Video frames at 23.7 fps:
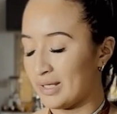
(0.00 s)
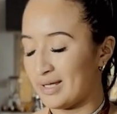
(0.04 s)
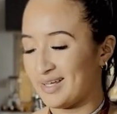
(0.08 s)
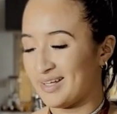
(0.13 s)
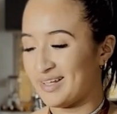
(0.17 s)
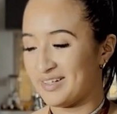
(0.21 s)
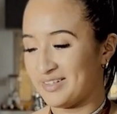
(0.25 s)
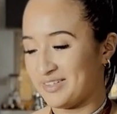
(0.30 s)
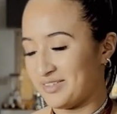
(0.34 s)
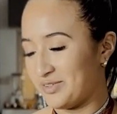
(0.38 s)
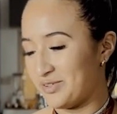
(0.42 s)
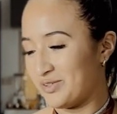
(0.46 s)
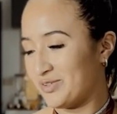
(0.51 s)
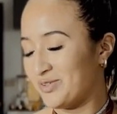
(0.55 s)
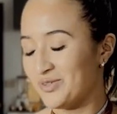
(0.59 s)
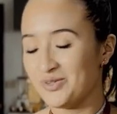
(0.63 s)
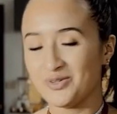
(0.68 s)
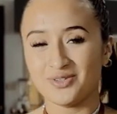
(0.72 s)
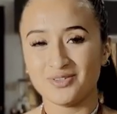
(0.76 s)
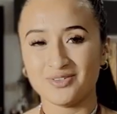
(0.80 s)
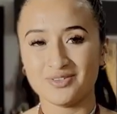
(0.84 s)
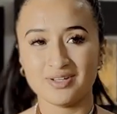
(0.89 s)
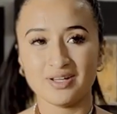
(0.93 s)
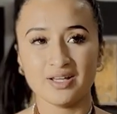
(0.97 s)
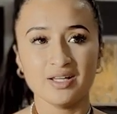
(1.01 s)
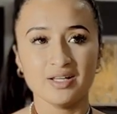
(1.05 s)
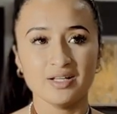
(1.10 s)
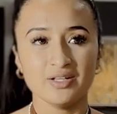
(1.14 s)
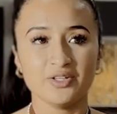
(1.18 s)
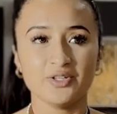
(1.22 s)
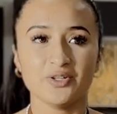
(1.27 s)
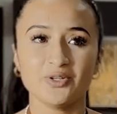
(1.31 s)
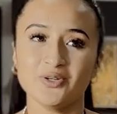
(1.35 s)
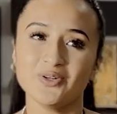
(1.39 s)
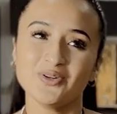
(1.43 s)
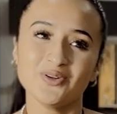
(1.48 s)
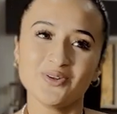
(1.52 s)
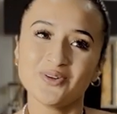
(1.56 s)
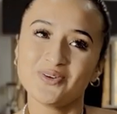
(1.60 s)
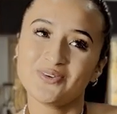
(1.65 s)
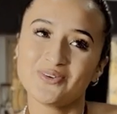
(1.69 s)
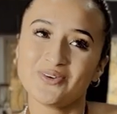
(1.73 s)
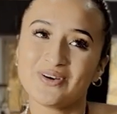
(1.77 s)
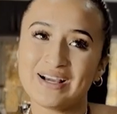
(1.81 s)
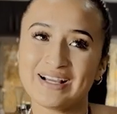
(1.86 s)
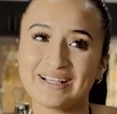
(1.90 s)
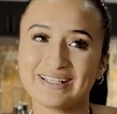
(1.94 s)
Eh, no, no,
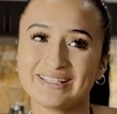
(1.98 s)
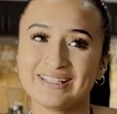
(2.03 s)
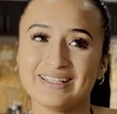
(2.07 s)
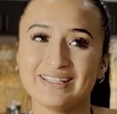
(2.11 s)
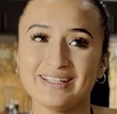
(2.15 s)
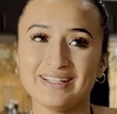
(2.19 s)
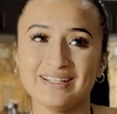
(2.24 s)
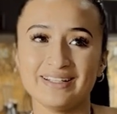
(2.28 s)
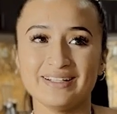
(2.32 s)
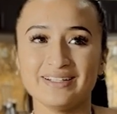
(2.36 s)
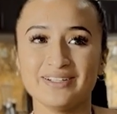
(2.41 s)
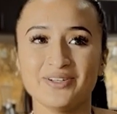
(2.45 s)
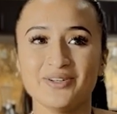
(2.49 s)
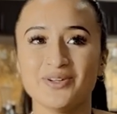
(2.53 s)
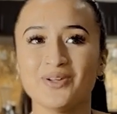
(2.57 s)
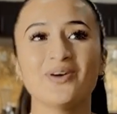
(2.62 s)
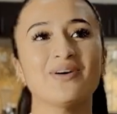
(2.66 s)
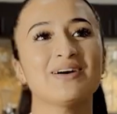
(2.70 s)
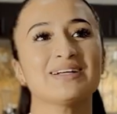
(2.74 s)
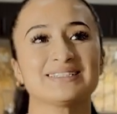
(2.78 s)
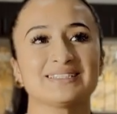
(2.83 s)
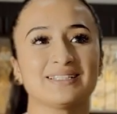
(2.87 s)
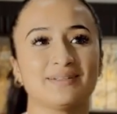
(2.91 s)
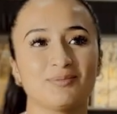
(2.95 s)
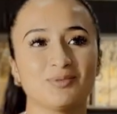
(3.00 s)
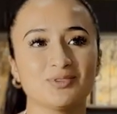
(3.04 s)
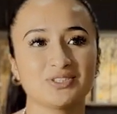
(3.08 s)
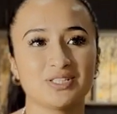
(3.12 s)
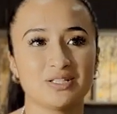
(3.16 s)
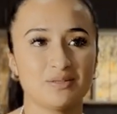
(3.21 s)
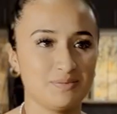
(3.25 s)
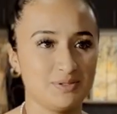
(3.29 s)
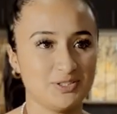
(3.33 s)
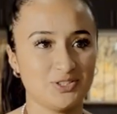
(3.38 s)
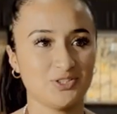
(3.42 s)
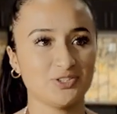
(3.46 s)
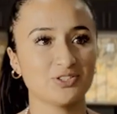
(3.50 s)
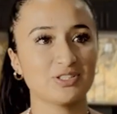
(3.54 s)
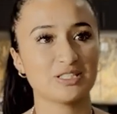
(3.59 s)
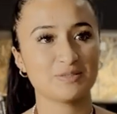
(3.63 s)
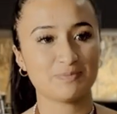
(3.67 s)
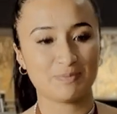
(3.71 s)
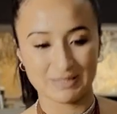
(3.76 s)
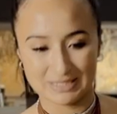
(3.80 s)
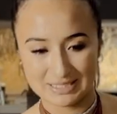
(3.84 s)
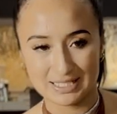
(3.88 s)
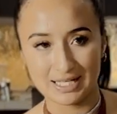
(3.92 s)
no, aquí no hacemos servicios
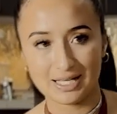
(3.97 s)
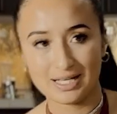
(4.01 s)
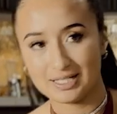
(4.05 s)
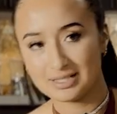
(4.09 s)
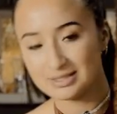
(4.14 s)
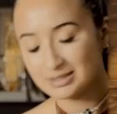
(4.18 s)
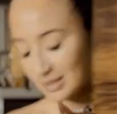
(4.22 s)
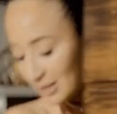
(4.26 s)
especiales.